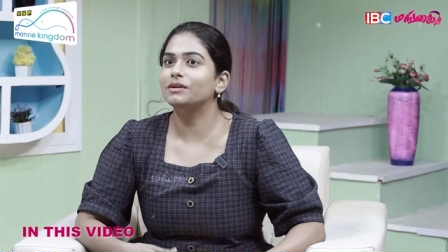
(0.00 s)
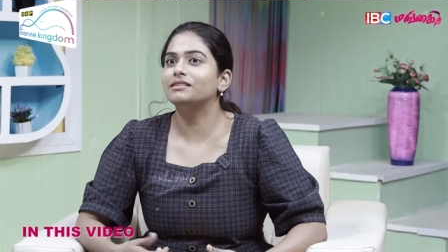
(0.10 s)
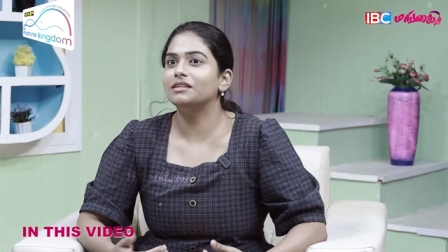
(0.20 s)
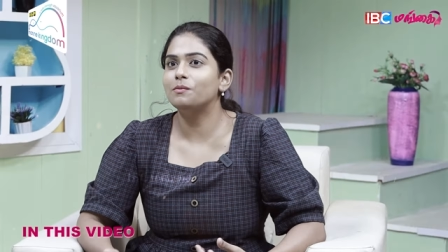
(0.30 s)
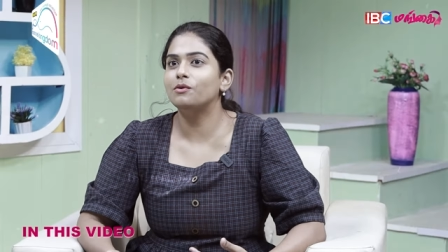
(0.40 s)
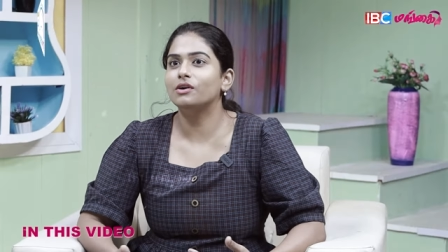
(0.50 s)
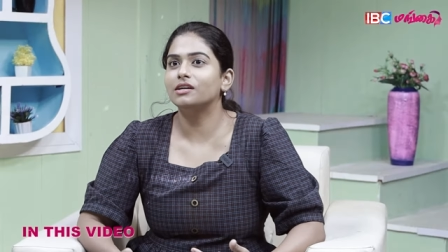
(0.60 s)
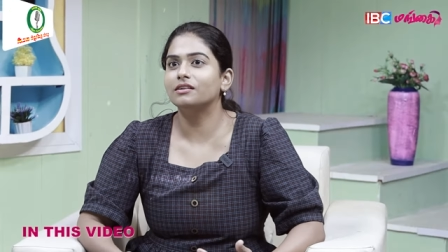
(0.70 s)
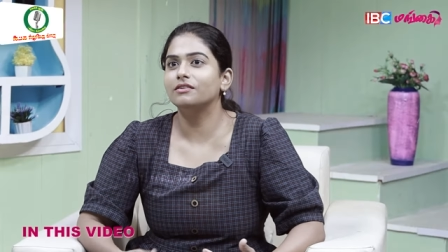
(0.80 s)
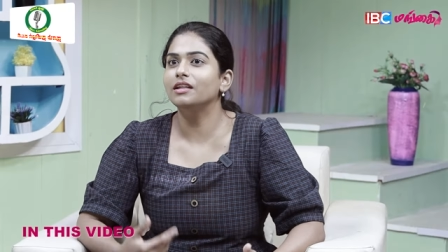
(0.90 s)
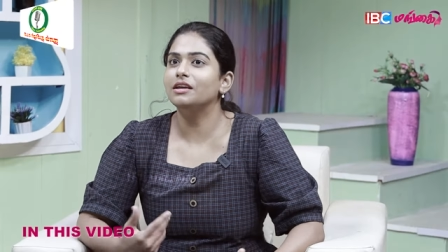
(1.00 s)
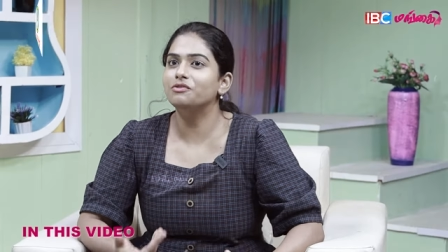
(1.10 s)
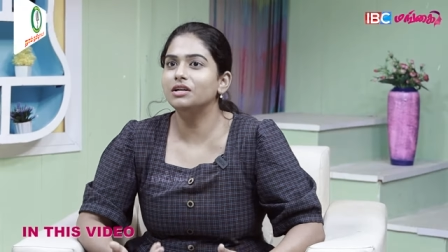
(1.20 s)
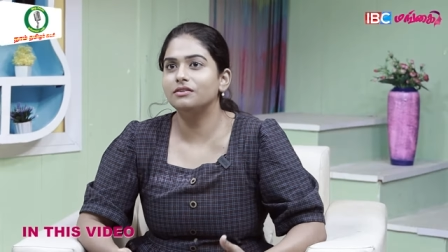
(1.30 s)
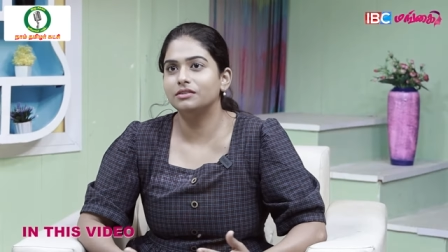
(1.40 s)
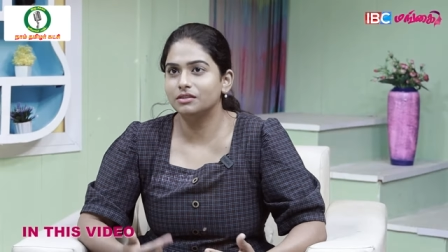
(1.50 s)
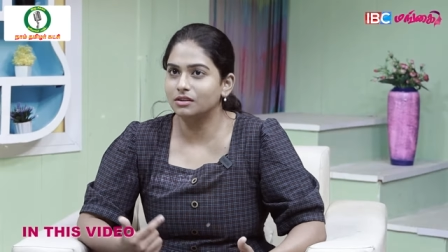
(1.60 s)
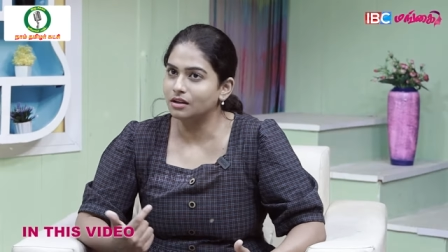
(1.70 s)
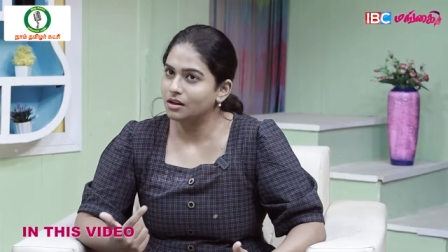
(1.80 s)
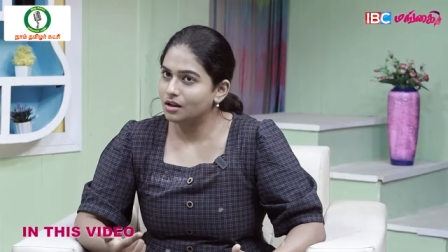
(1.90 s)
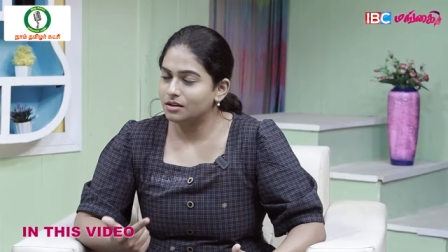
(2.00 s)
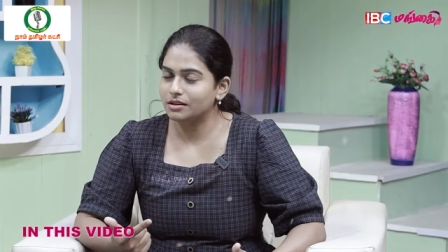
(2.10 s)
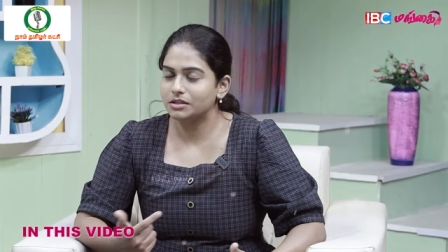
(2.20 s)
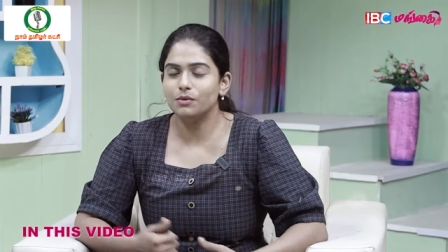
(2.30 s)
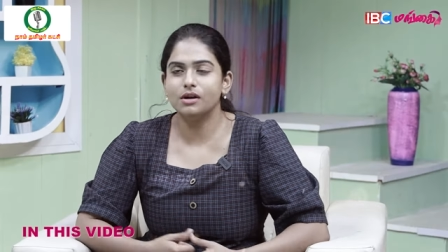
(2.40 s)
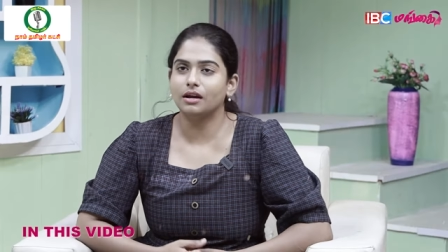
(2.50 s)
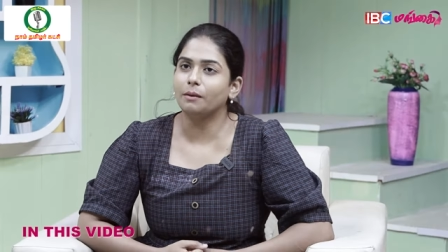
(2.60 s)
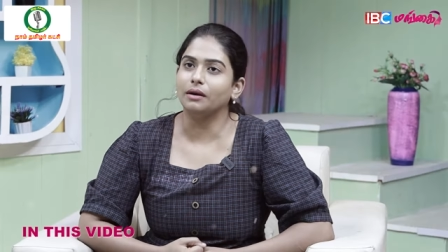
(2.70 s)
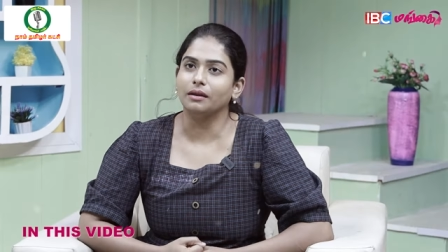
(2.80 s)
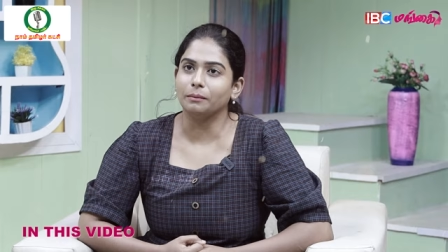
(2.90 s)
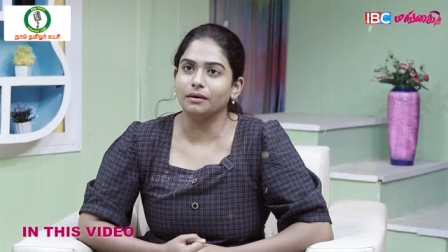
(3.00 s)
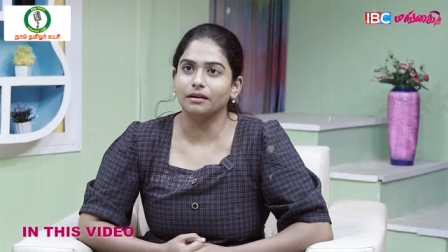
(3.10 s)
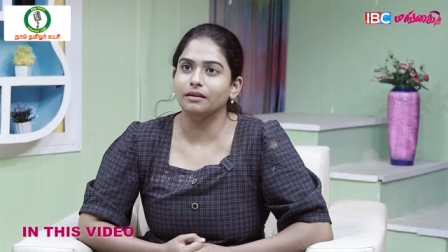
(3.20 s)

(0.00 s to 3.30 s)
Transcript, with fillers: பெருசாக போகாத வந்து இவள் வந்து செக்ஸ் ஒர்க்கராக பண்ணியிருப்பேன்